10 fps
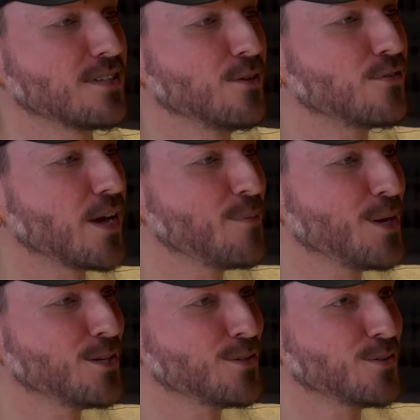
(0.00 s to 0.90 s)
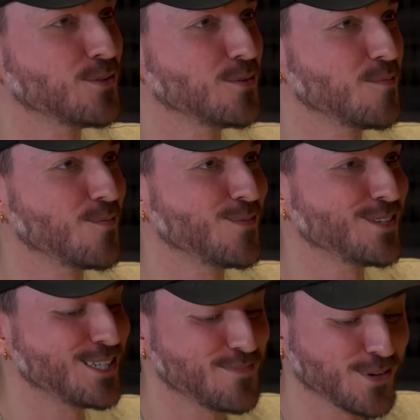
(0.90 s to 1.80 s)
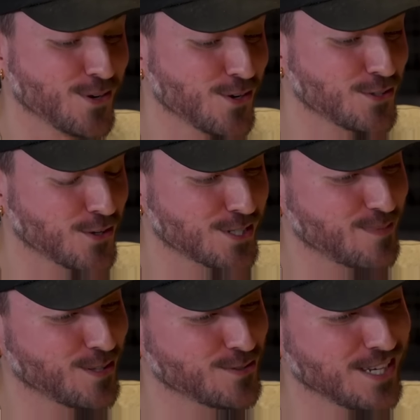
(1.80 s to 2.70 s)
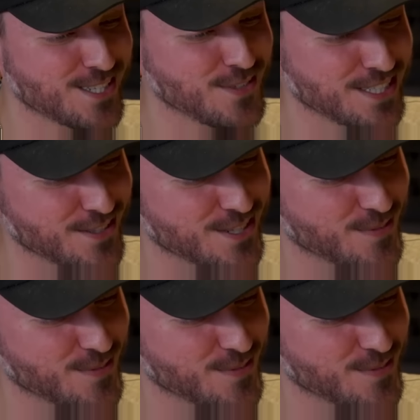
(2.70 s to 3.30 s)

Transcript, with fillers: assim. Eu fiquei meio. Tipo, eu, eu jogo CBLOL desde o início do